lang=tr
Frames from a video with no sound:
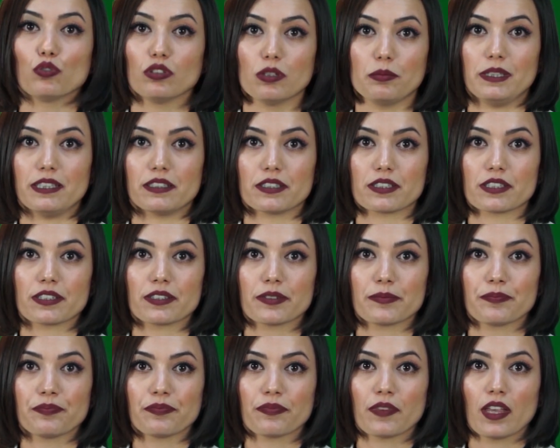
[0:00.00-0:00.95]
olabilir.
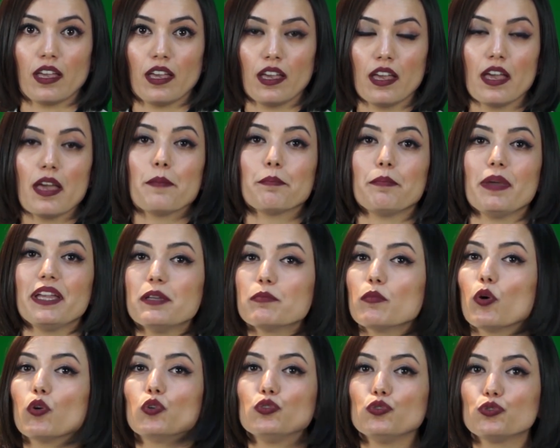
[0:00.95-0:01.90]

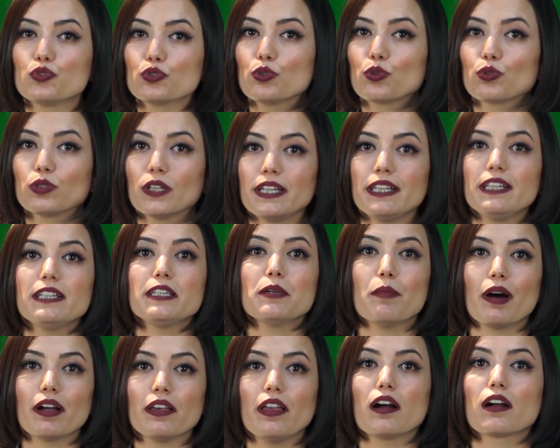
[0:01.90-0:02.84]
Benim oyunculukla
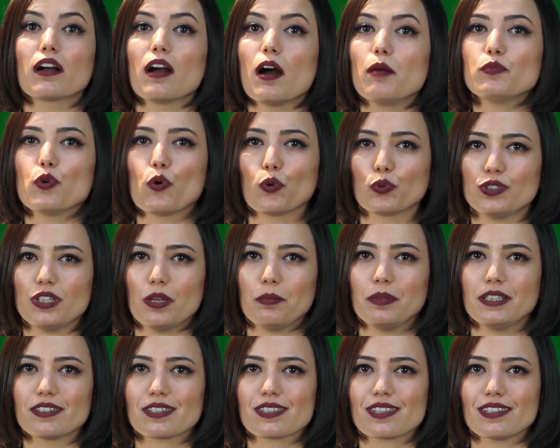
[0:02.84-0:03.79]
ilgim alakam yok
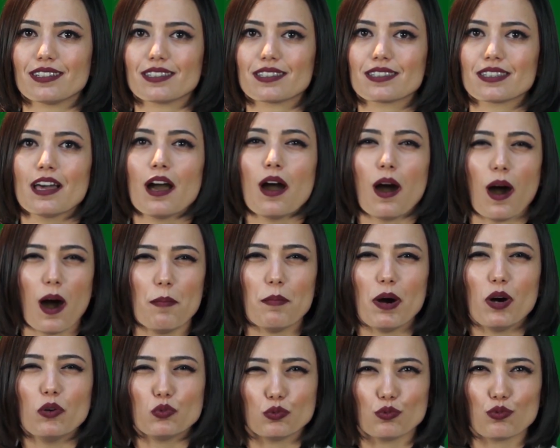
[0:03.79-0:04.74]
diyebilirsiniz.
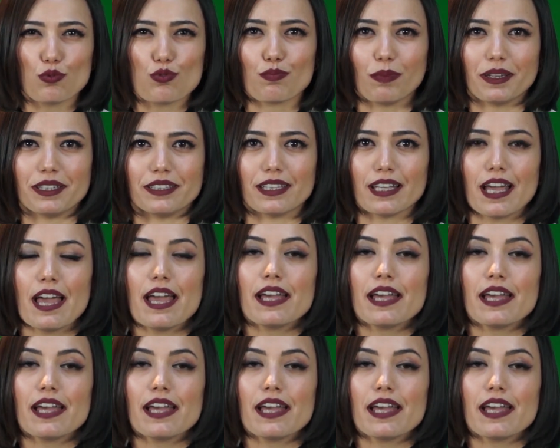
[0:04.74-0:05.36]
Ama unutmayın,